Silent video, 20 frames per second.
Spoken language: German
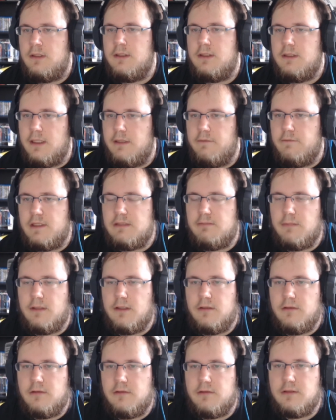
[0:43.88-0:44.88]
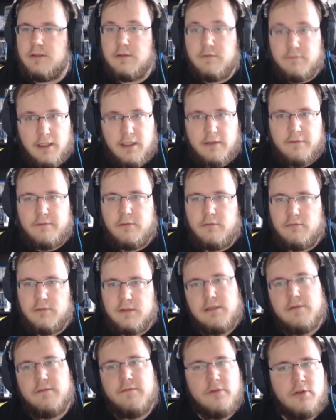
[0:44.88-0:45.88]
Nennen wir es mal Dwarf
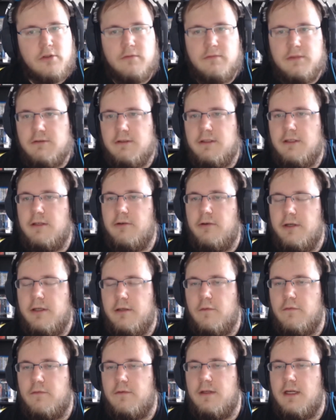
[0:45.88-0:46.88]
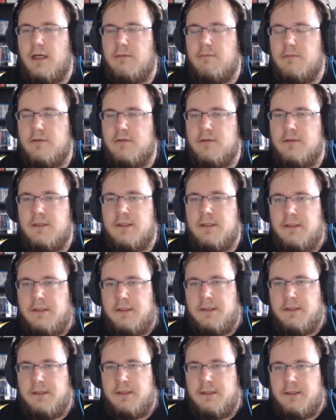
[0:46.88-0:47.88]
News. Willkommen zu einer neuen Aufnahme
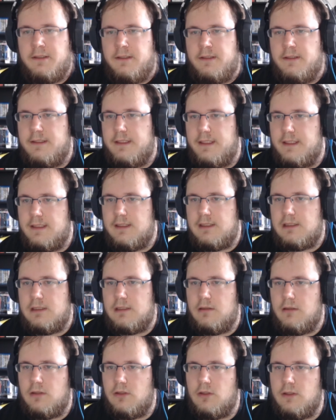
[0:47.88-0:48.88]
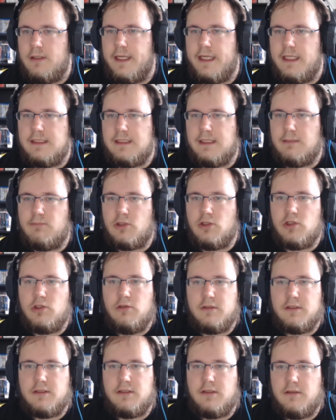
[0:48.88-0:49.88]
des längst
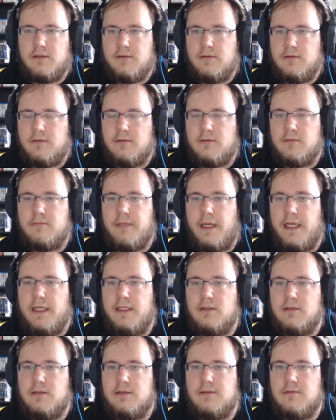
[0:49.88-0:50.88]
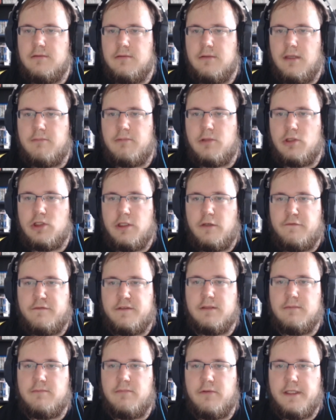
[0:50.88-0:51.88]
abgeschlossenen, beendeten,
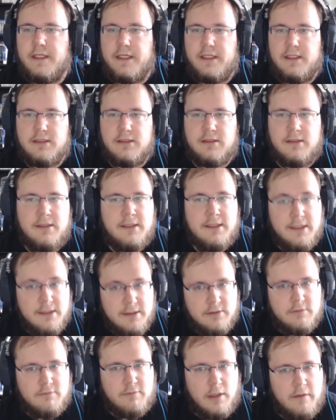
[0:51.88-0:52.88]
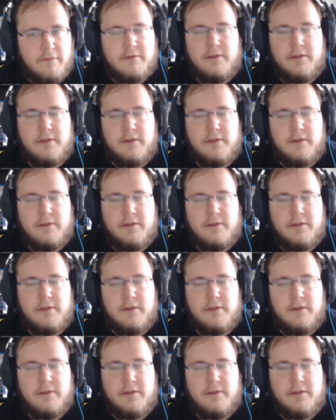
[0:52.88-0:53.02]
abgeschafften Projekt Dwarf